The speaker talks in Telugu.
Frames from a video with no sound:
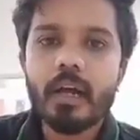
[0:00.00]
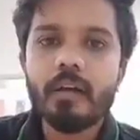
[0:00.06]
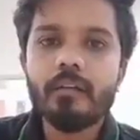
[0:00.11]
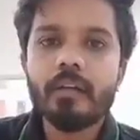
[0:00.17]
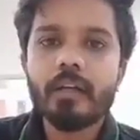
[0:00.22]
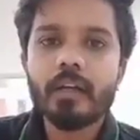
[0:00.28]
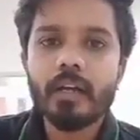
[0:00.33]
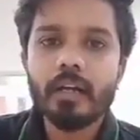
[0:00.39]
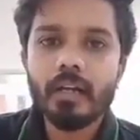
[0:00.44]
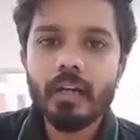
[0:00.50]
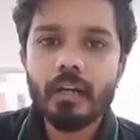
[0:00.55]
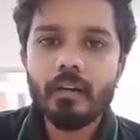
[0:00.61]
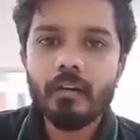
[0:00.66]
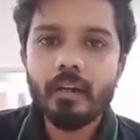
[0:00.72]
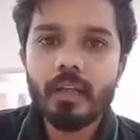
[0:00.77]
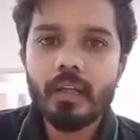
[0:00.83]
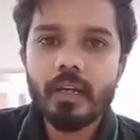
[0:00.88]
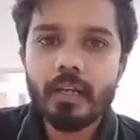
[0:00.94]
ఆవిడకి
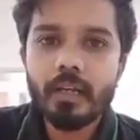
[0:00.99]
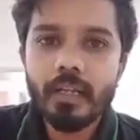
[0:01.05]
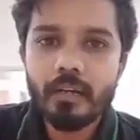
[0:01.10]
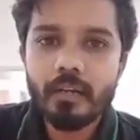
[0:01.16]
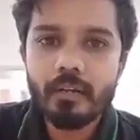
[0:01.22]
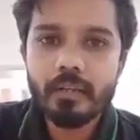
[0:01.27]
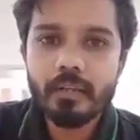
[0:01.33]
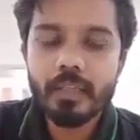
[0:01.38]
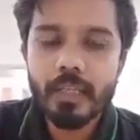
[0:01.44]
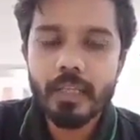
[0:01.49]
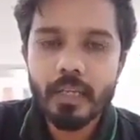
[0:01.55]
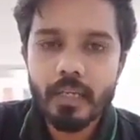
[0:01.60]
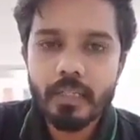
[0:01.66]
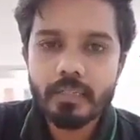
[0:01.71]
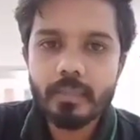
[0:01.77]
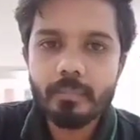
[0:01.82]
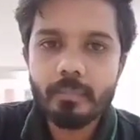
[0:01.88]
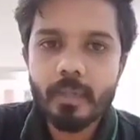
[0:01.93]
అండగా ఉండాలని ఆవిడకి
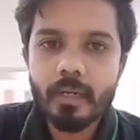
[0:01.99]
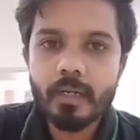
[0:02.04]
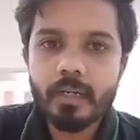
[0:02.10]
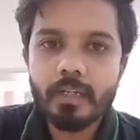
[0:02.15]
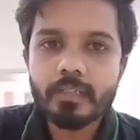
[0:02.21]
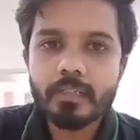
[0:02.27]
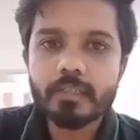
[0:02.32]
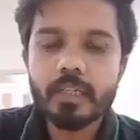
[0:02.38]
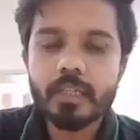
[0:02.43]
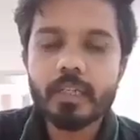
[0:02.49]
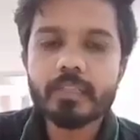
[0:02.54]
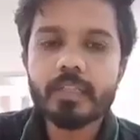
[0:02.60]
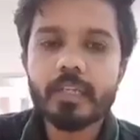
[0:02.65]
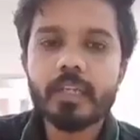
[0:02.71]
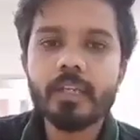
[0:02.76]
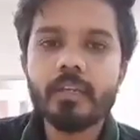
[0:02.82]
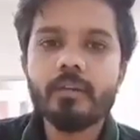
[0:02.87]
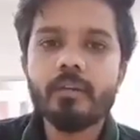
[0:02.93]
ధైర్యంగా చెప్పాలని జన
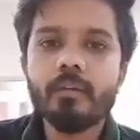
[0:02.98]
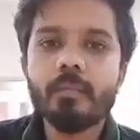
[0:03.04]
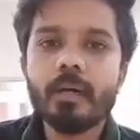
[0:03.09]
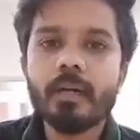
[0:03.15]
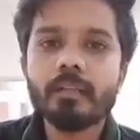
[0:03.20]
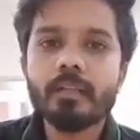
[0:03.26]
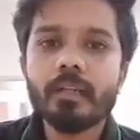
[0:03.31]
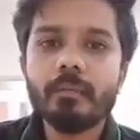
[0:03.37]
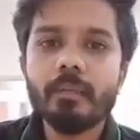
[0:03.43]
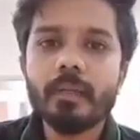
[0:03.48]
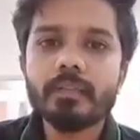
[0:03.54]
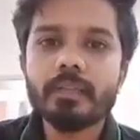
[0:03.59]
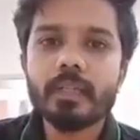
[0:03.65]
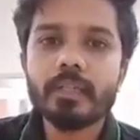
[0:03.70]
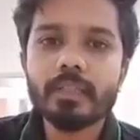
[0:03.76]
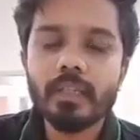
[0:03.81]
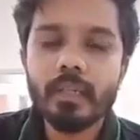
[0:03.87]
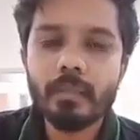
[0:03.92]
సైనికులు మాత్రమే
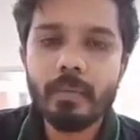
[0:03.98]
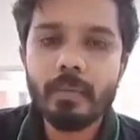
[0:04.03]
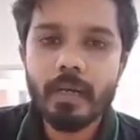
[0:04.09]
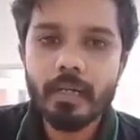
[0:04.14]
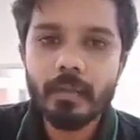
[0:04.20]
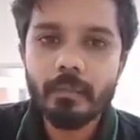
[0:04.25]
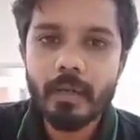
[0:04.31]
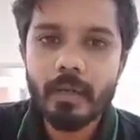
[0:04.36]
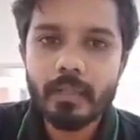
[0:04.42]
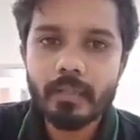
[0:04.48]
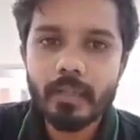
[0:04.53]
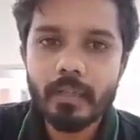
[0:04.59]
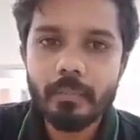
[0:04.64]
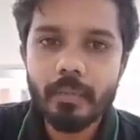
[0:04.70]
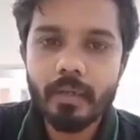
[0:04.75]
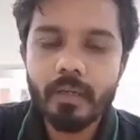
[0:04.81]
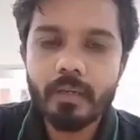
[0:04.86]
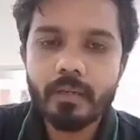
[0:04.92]
జనసేన పార్టీ
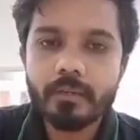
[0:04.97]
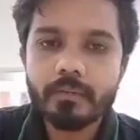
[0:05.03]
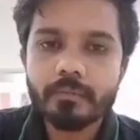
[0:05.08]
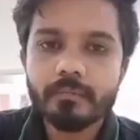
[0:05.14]
మాత్రమే